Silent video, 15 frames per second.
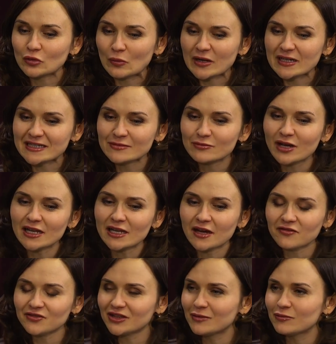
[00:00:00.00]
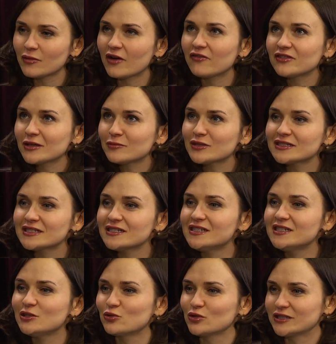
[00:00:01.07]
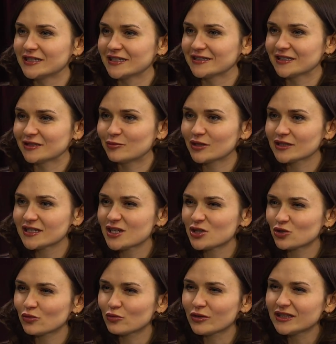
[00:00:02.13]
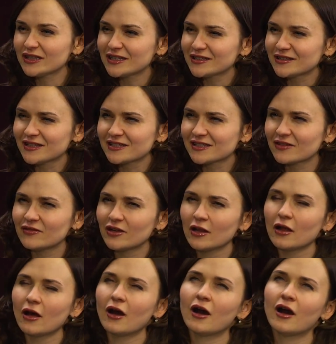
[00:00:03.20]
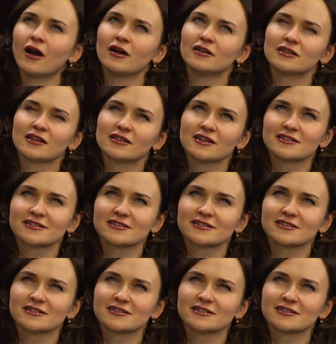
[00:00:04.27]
максимально авто, автоматизируйте этот процесс, чтобы это не доставляло, а, надо